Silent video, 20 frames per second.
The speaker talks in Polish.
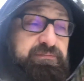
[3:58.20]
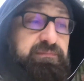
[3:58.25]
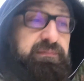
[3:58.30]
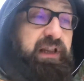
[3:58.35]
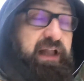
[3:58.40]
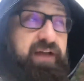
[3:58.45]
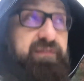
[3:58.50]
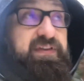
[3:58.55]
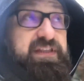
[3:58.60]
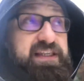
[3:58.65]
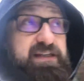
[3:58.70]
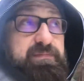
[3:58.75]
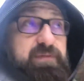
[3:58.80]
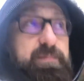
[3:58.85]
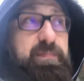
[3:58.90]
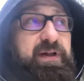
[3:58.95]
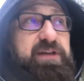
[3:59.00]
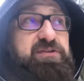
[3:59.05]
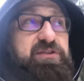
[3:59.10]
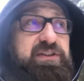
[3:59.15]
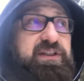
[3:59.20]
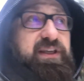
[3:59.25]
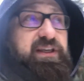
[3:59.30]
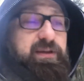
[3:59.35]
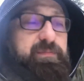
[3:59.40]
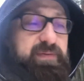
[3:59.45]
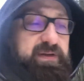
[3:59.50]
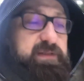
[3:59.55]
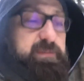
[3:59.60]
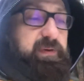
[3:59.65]
a więc jakby patrząc w takiej
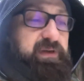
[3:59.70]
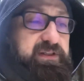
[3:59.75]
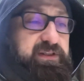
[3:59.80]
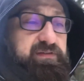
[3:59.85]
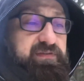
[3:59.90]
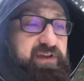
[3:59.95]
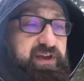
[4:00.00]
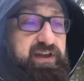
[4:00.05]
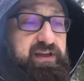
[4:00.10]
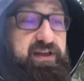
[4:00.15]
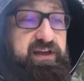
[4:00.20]
perspektywie